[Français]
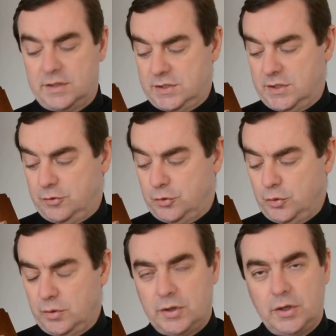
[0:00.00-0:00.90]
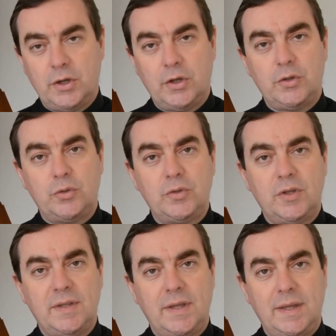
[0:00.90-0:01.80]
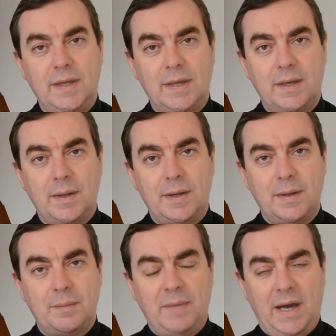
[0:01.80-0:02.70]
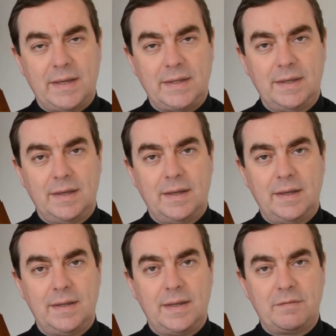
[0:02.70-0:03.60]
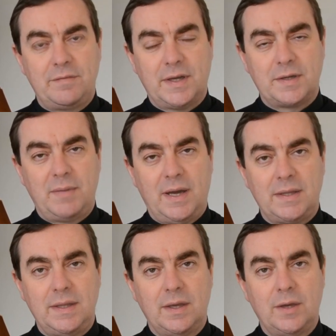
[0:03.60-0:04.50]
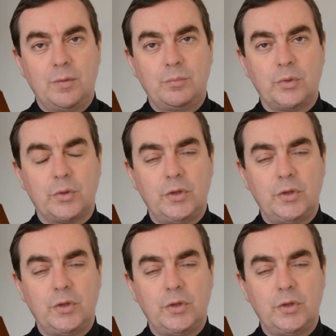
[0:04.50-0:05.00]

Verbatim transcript: Jésus nous donnait Marie, la Vierge Marie, pour